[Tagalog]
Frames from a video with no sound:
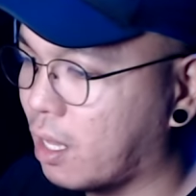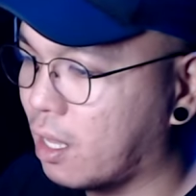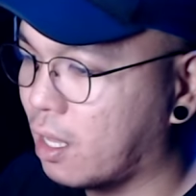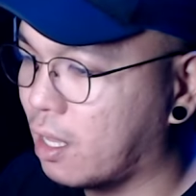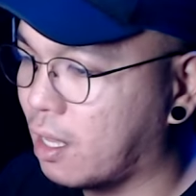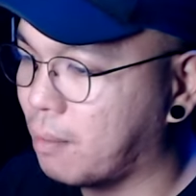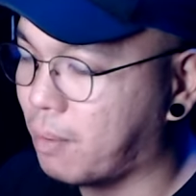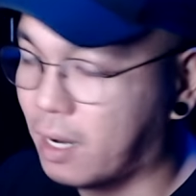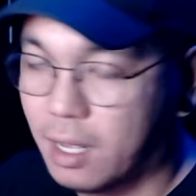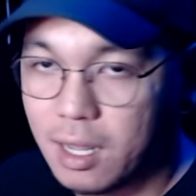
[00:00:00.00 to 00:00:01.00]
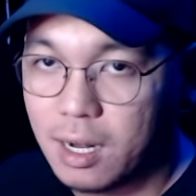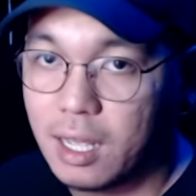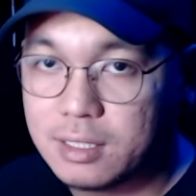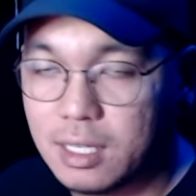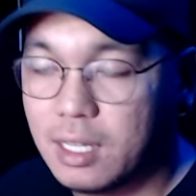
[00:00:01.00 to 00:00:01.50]
Mga parangal.
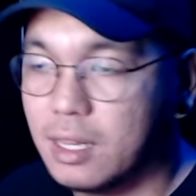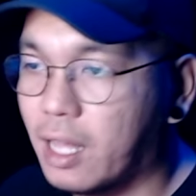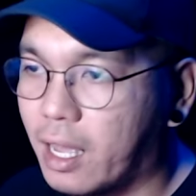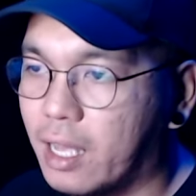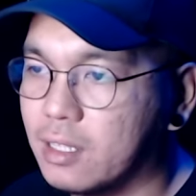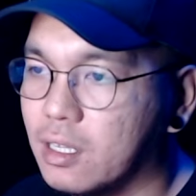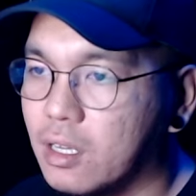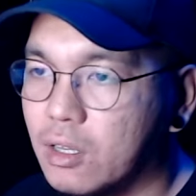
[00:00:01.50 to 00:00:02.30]
As in lahat.